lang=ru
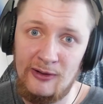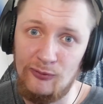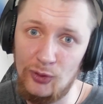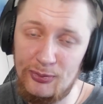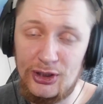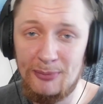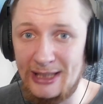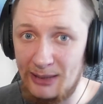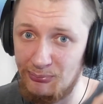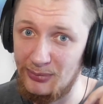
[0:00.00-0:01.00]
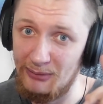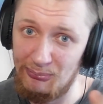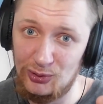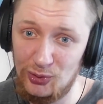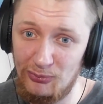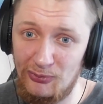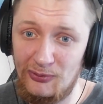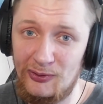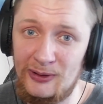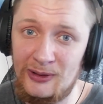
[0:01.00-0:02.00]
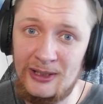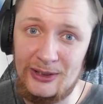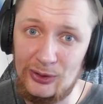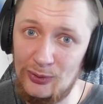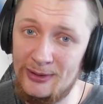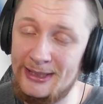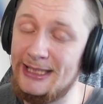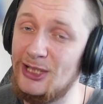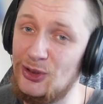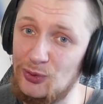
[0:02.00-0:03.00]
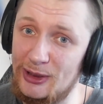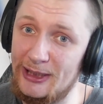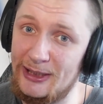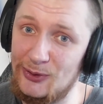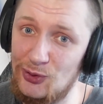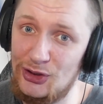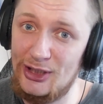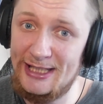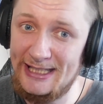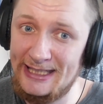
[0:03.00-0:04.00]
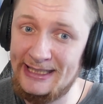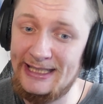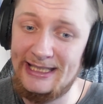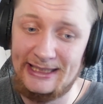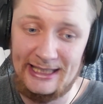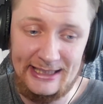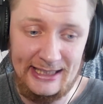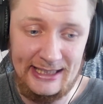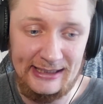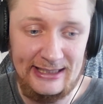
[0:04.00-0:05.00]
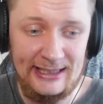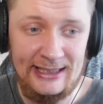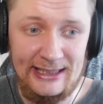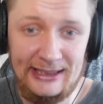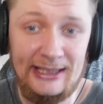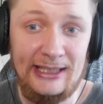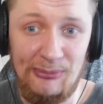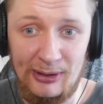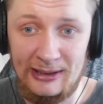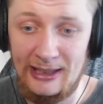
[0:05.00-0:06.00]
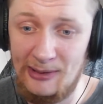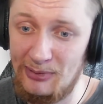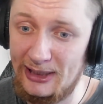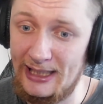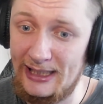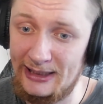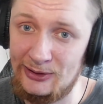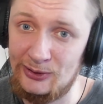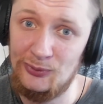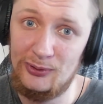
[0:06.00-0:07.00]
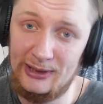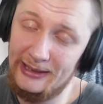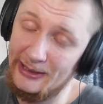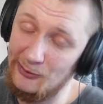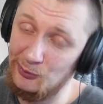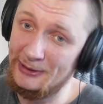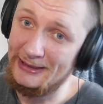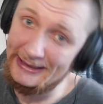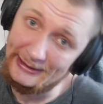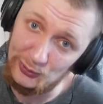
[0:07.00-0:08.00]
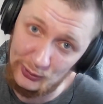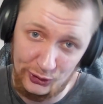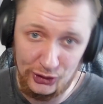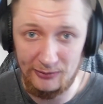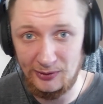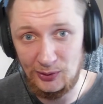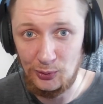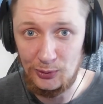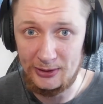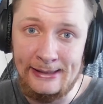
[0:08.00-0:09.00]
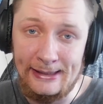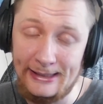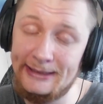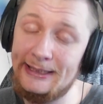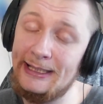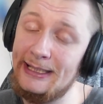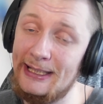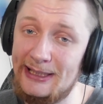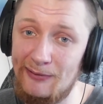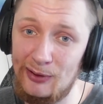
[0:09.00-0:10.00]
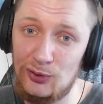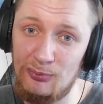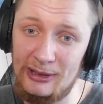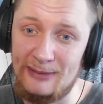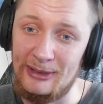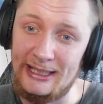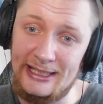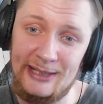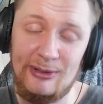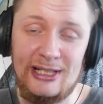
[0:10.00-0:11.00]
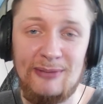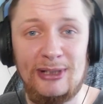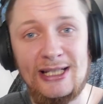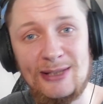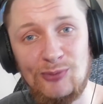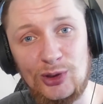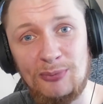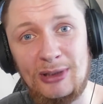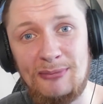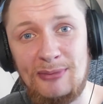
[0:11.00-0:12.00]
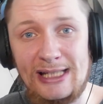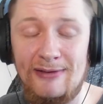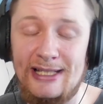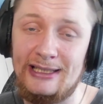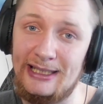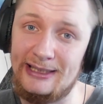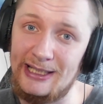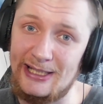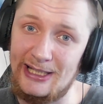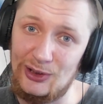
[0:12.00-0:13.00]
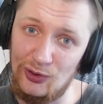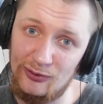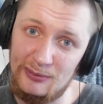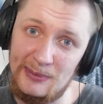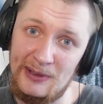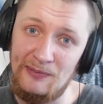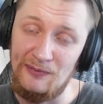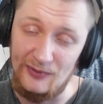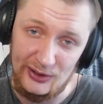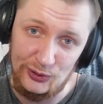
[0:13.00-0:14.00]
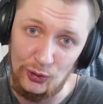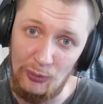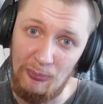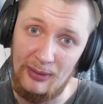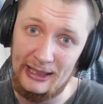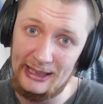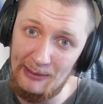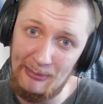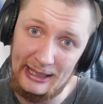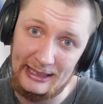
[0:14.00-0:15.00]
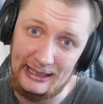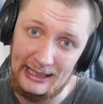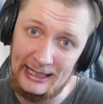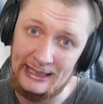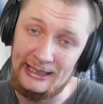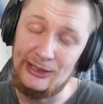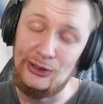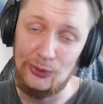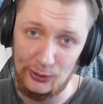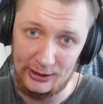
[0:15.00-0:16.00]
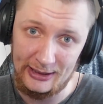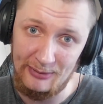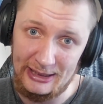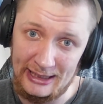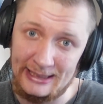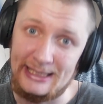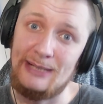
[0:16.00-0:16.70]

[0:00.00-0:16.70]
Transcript: В общем, я попробовал, но на что-то хорошее сильно не надеялся. Не AAA проект. Ну, вот такая вот игрульчика выходит. Это антивирус был. Спасибо за просмотр. Подписывайся на канал за новыми видео. Пока-пока и дергай меня за